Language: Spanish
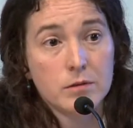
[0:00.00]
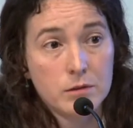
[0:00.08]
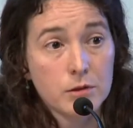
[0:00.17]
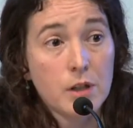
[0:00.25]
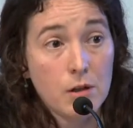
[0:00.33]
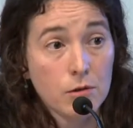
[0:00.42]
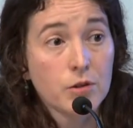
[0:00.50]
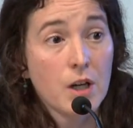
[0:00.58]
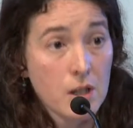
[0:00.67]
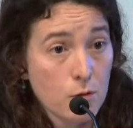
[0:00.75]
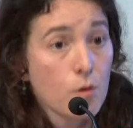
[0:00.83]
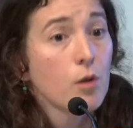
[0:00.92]
Otra cosa
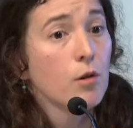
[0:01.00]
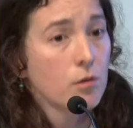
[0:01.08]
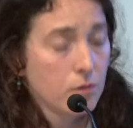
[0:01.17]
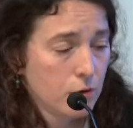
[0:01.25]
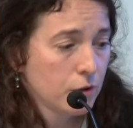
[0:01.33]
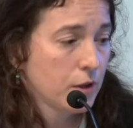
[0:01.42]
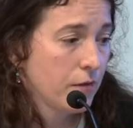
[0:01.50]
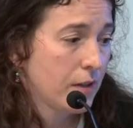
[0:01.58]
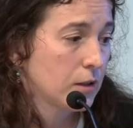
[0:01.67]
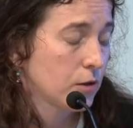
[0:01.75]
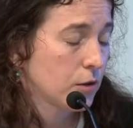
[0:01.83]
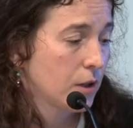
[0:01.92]
es luego los
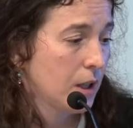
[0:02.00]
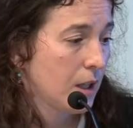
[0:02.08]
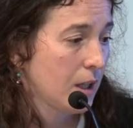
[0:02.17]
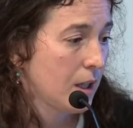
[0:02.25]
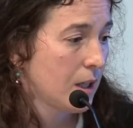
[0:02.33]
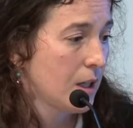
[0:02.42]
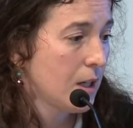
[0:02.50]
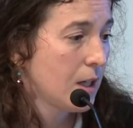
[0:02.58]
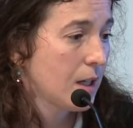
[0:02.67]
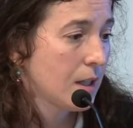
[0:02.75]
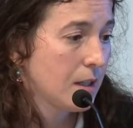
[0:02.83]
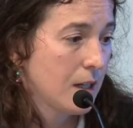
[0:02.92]
efectos que,
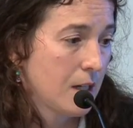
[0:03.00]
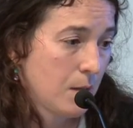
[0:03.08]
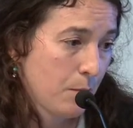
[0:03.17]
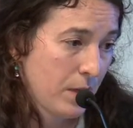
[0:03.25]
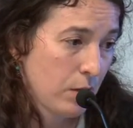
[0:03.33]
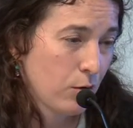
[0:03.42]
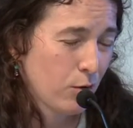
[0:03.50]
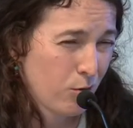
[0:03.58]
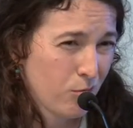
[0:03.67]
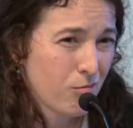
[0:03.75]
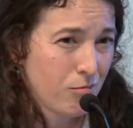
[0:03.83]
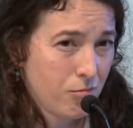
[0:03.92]
tienen, pero
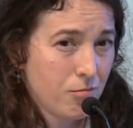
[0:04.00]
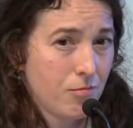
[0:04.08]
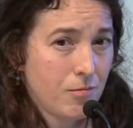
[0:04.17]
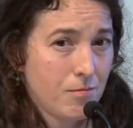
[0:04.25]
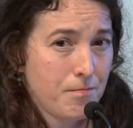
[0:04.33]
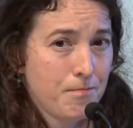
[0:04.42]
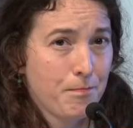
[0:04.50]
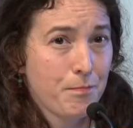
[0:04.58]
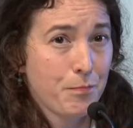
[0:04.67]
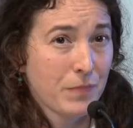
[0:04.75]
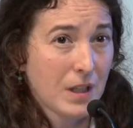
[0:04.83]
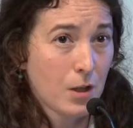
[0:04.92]
mm,
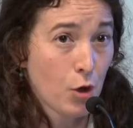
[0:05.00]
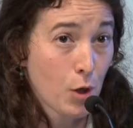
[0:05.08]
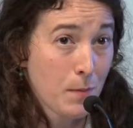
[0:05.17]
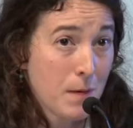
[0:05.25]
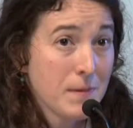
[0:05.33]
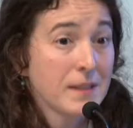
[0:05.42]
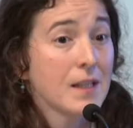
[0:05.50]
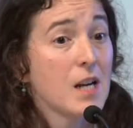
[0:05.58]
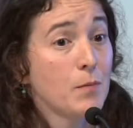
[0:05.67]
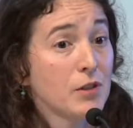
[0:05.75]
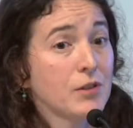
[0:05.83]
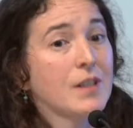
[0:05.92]
normalmente
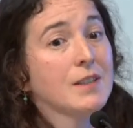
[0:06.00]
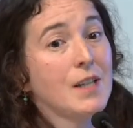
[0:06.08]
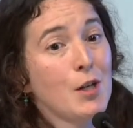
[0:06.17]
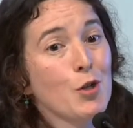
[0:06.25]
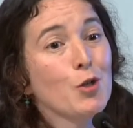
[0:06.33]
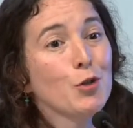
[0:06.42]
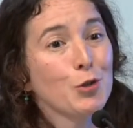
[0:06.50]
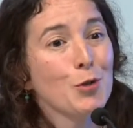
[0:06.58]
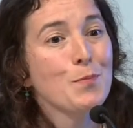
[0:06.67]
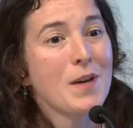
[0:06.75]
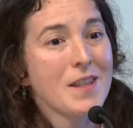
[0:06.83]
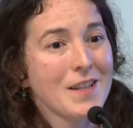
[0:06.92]
las personas que no
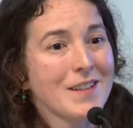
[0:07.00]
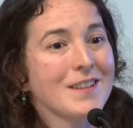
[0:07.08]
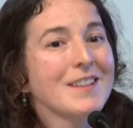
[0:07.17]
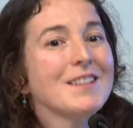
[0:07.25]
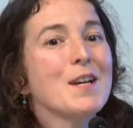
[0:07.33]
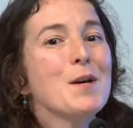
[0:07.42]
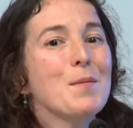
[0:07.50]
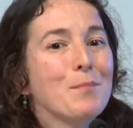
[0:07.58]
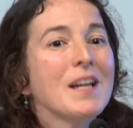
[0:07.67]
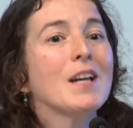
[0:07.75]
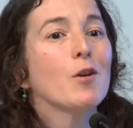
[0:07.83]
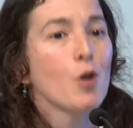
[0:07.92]
son pacientes
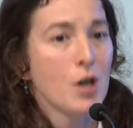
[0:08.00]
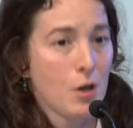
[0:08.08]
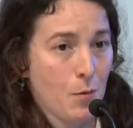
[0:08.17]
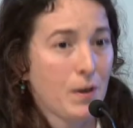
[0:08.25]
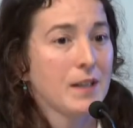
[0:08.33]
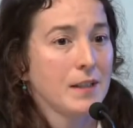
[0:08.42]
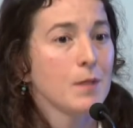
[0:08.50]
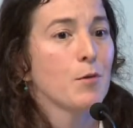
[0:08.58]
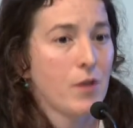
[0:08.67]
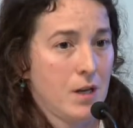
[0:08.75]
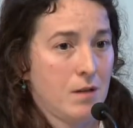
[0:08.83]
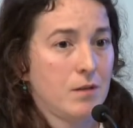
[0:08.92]
vienen con el objetivo
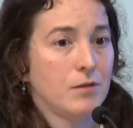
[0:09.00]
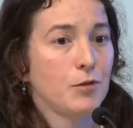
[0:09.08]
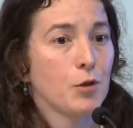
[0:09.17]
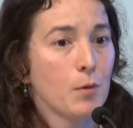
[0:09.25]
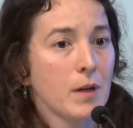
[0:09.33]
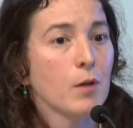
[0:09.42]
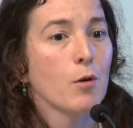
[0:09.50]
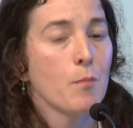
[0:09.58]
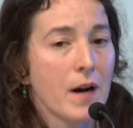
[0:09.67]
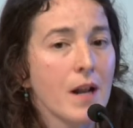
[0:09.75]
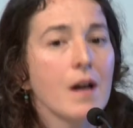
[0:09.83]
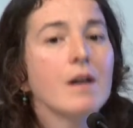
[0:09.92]
de yo vengo
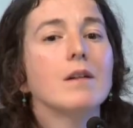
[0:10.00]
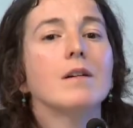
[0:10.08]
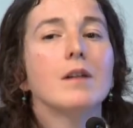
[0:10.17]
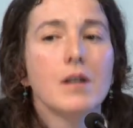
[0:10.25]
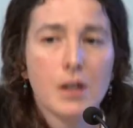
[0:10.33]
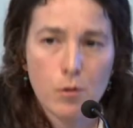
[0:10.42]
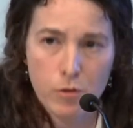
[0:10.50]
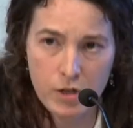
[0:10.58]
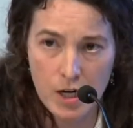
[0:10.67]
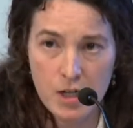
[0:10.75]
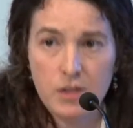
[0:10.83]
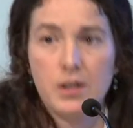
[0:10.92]
para reducir
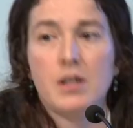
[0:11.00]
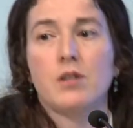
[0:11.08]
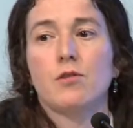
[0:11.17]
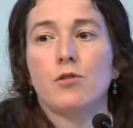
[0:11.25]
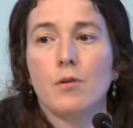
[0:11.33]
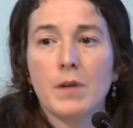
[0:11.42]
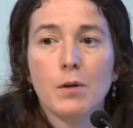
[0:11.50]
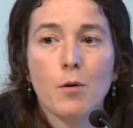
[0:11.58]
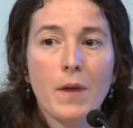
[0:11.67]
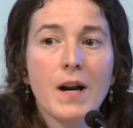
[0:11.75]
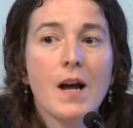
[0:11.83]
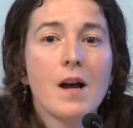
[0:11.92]
el estrés, yo vengo
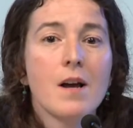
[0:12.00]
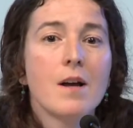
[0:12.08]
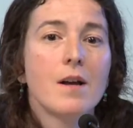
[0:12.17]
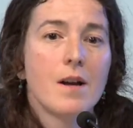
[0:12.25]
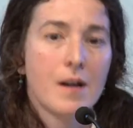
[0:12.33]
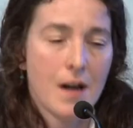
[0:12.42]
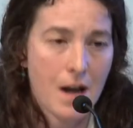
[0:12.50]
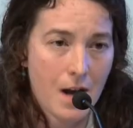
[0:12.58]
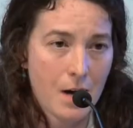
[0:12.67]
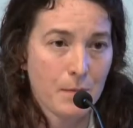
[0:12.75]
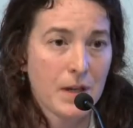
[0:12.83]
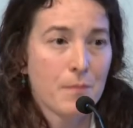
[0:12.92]
para
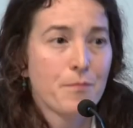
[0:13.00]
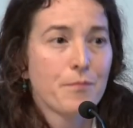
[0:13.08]
relajarme,